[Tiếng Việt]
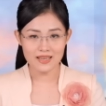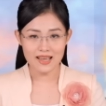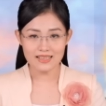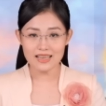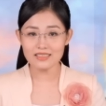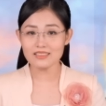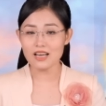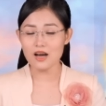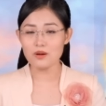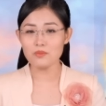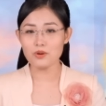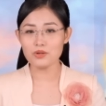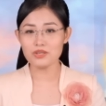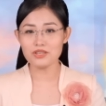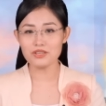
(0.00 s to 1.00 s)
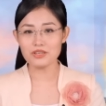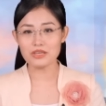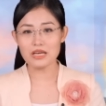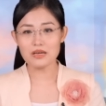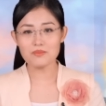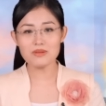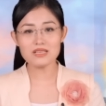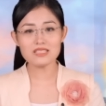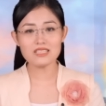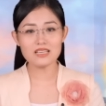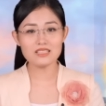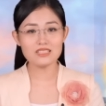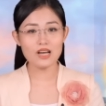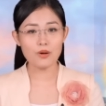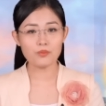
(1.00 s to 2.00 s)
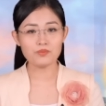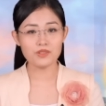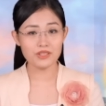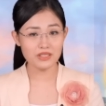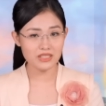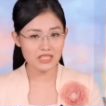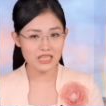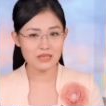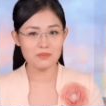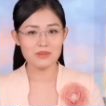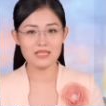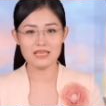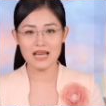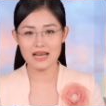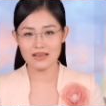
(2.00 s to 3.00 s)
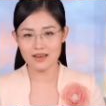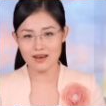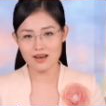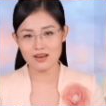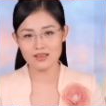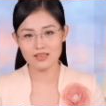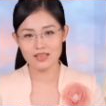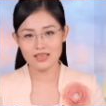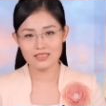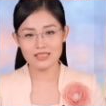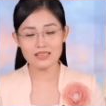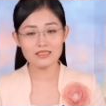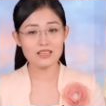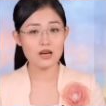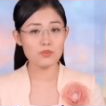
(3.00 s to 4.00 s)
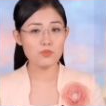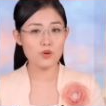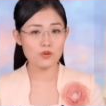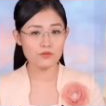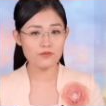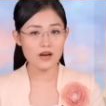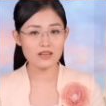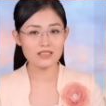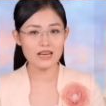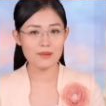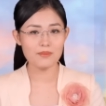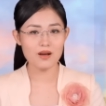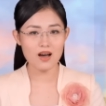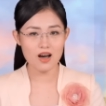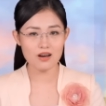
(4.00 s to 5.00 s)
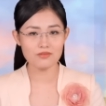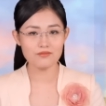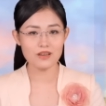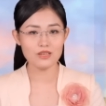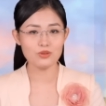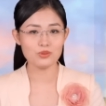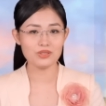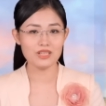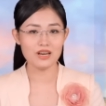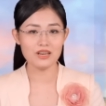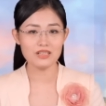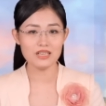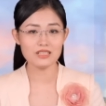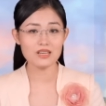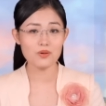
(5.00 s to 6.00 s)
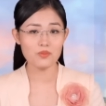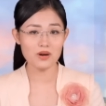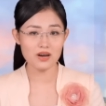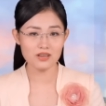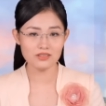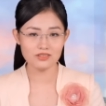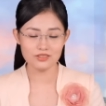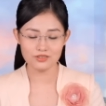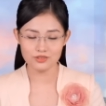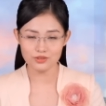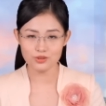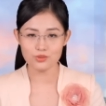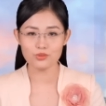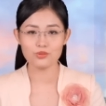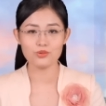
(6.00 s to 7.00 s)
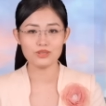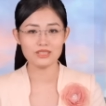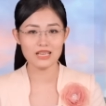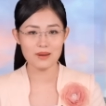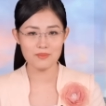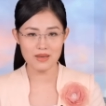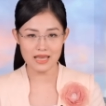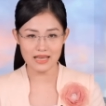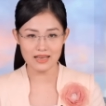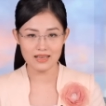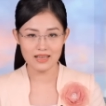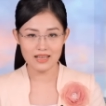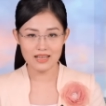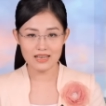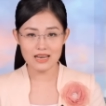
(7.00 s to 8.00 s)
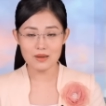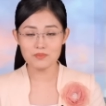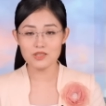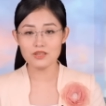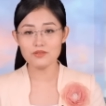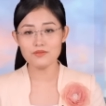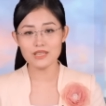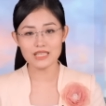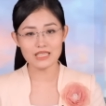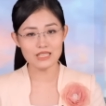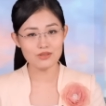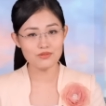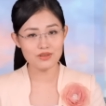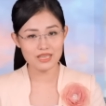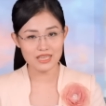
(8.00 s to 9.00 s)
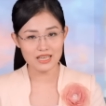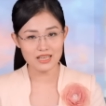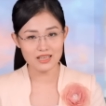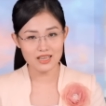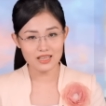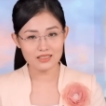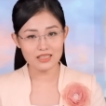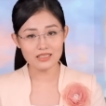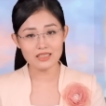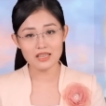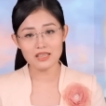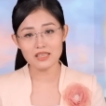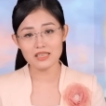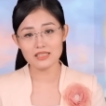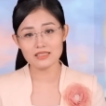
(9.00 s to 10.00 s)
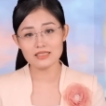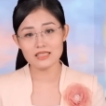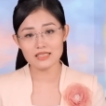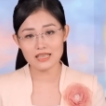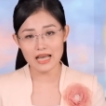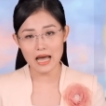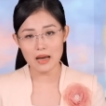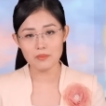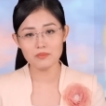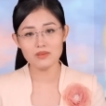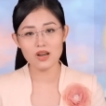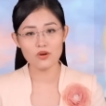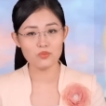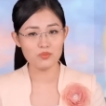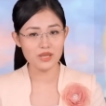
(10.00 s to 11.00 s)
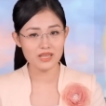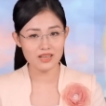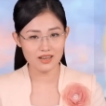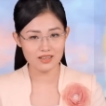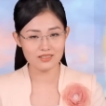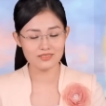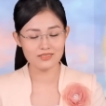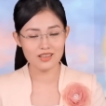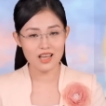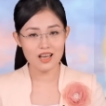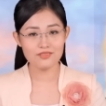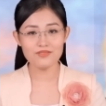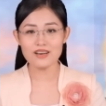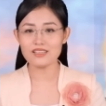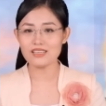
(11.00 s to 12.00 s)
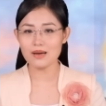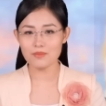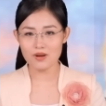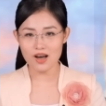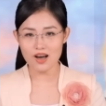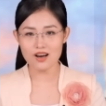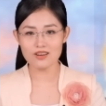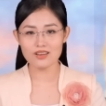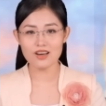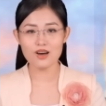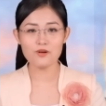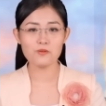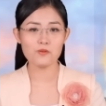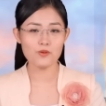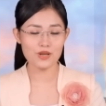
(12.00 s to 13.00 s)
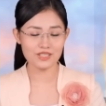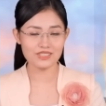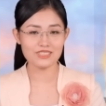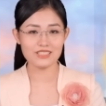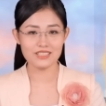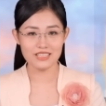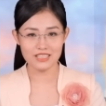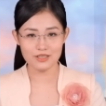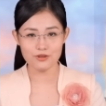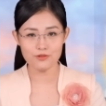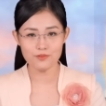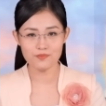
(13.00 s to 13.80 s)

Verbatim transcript: nhắc nhở mỗi người biết trân trọng những gì mình đang có, nhắc nhở bổn phận làm con phải luôn nhớ đến công ơn dưỡng dục của cha mẹ, làm những việc hiếu nghĩa để thể hiện tình cảm, lòng biết ơn. Phận làm con không quên chữ hiếu.